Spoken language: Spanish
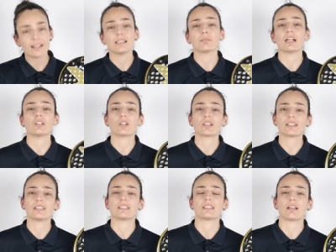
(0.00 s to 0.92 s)
y mayor
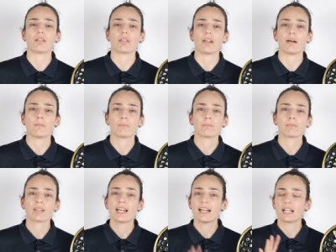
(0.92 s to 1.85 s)
resistencia.
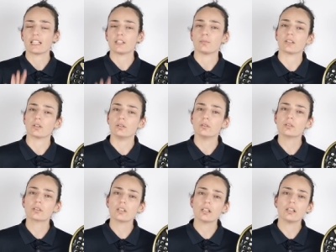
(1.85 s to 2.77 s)
Respecto al
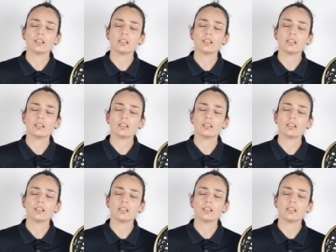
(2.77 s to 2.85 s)
núcleo,